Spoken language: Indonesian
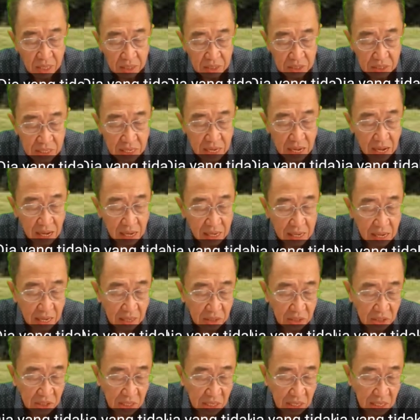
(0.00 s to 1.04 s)
Dia
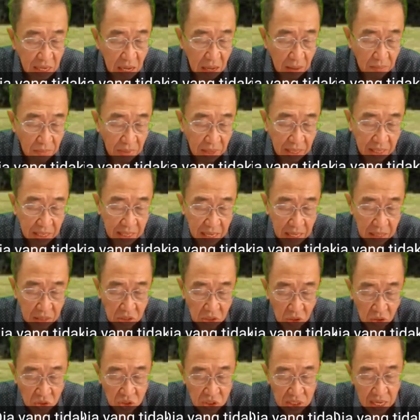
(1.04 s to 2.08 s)
yang tidak mengenal
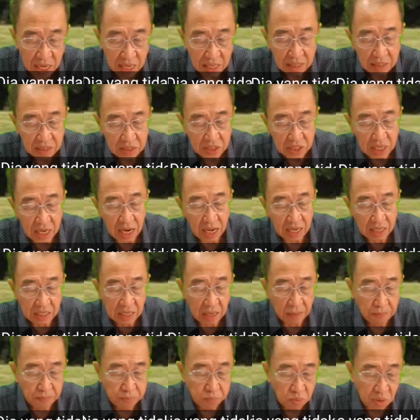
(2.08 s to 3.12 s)
dosa telah
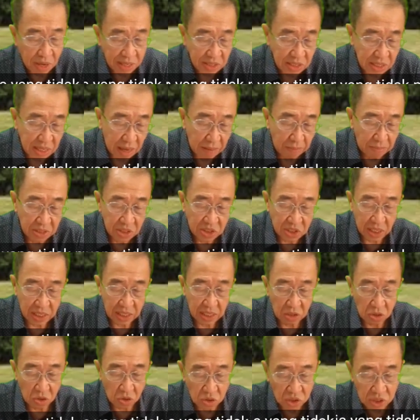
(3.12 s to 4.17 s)
dibuatnya
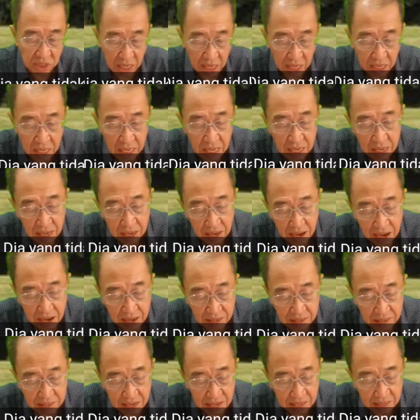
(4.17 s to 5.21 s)
menjadi dosa
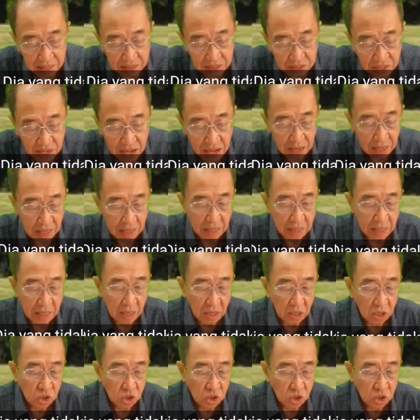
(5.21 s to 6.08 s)
karena kita